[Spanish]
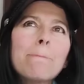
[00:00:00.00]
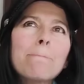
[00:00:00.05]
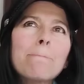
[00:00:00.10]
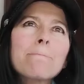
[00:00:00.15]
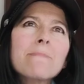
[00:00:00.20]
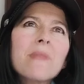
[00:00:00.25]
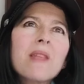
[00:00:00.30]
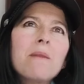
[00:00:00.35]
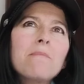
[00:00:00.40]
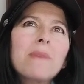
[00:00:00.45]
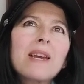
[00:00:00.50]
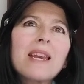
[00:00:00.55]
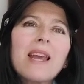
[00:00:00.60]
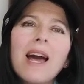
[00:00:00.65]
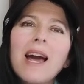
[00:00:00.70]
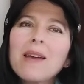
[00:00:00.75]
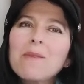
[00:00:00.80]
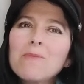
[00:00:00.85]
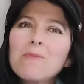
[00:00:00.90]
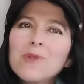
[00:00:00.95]
mm,
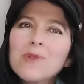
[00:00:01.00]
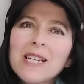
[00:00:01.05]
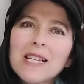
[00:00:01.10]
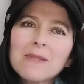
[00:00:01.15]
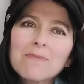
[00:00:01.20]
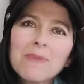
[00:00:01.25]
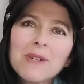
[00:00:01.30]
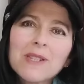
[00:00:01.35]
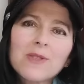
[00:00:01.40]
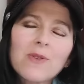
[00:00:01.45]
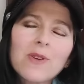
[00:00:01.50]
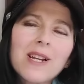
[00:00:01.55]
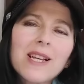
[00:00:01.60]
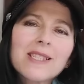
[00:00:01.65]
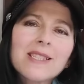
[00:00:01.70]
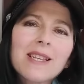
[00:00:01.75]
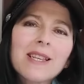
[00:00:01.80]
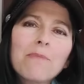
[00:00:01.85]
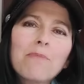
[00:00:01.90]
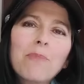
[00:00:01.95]
mira, hay muchas
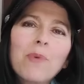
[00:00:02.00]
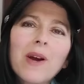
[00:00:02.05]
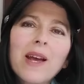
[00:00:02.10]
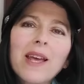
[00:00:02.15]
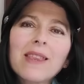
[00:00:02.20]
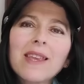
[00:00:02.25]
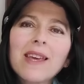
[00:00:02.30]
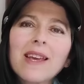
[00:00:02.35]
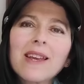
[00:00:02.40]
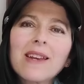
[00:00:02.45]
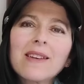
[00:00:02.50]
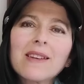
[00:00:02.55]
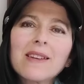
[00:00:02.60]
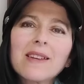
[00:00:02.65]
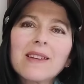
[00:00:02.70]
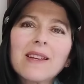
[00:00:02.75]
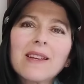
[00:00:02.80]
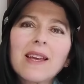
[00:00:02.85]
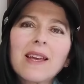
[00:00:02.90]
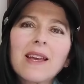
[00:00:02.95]
personas que pueden
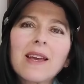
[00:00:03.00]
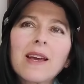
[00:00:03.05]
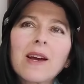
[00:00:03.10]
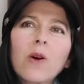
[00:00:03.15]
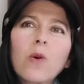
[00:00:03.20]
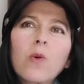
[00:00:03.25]
eh,